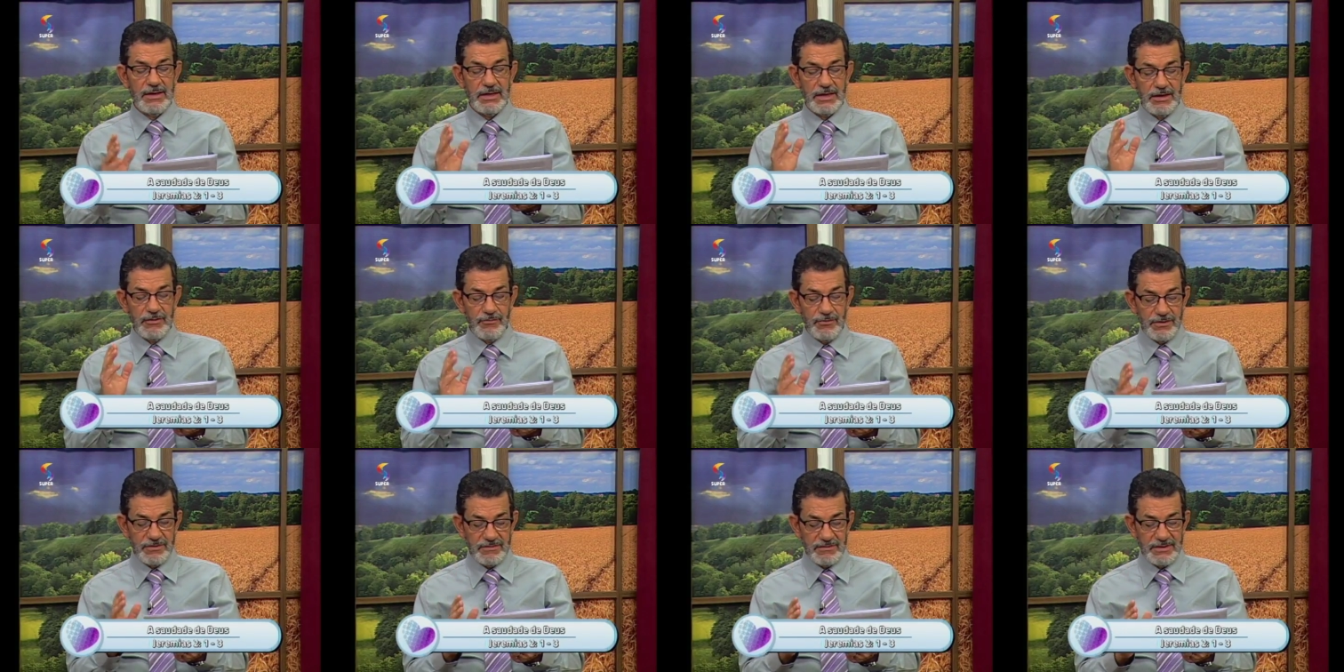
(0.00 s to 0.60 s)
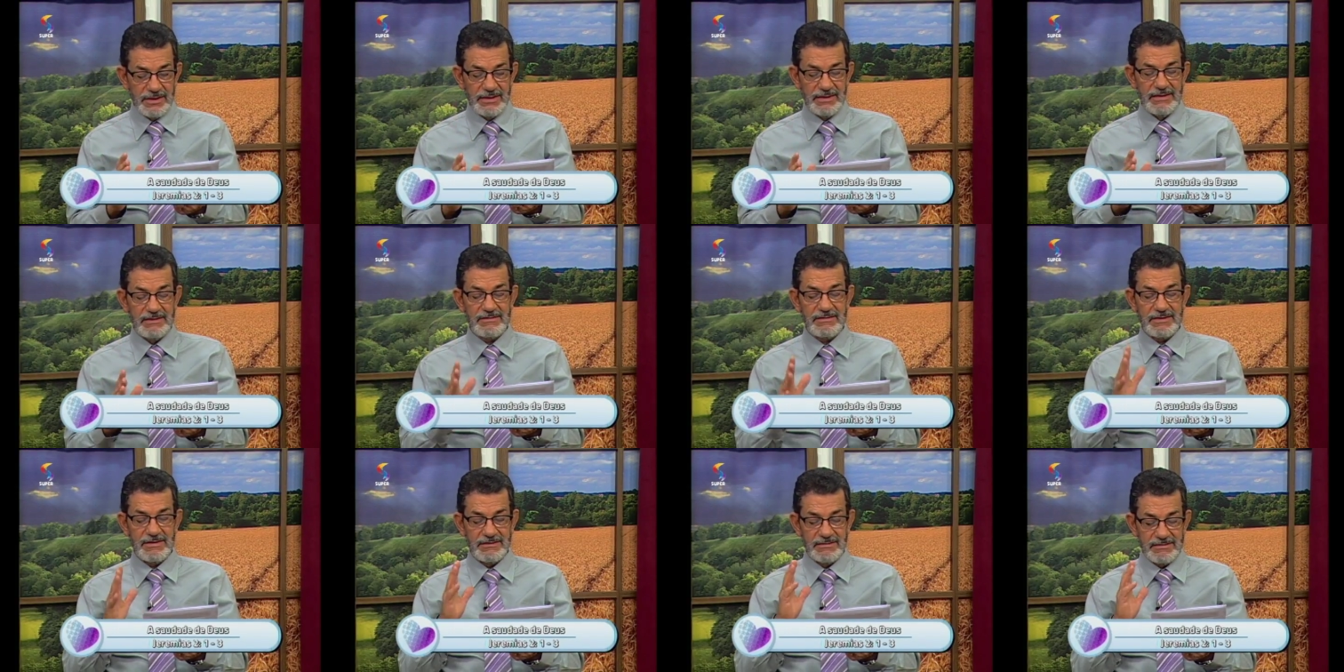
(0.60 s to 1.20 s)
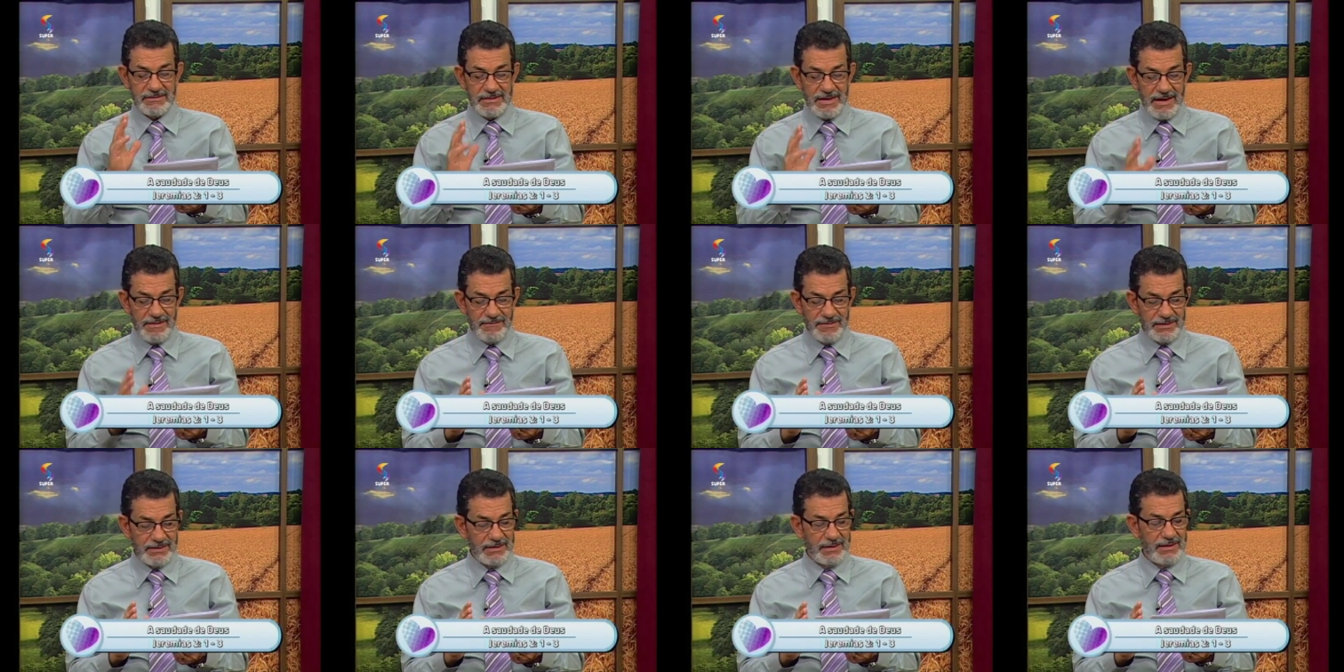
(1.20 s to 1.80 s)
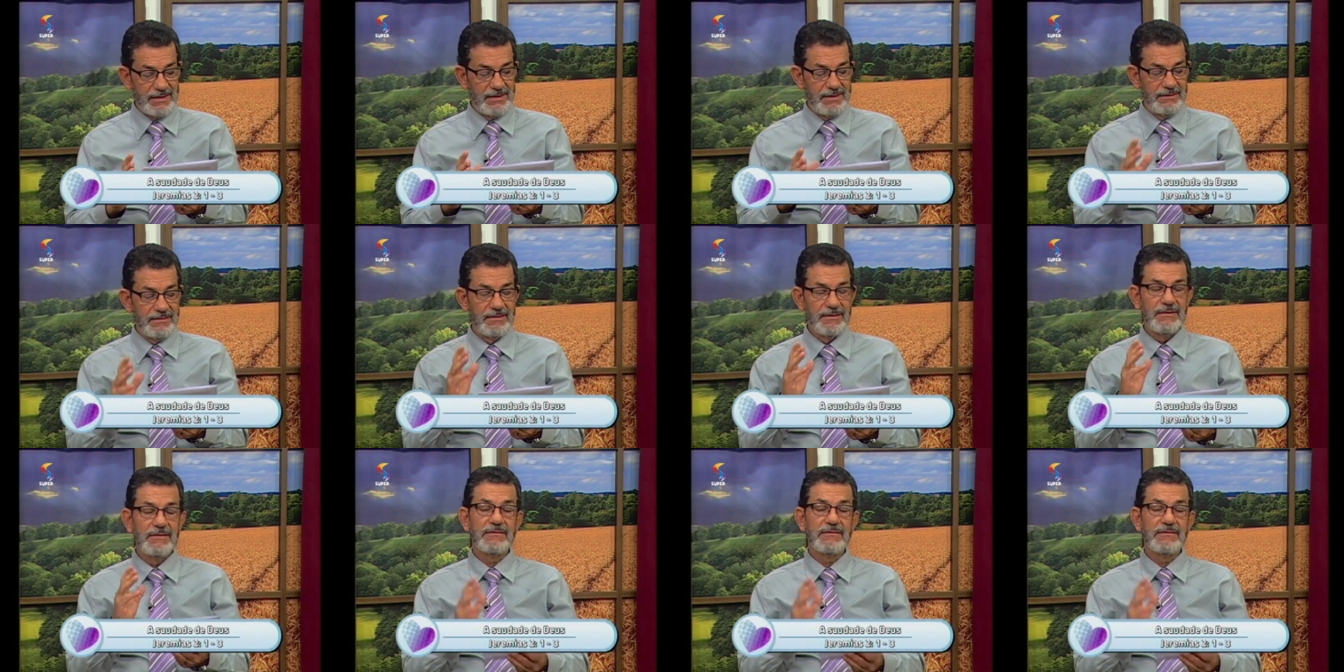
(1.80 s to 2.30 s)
e você descansava nele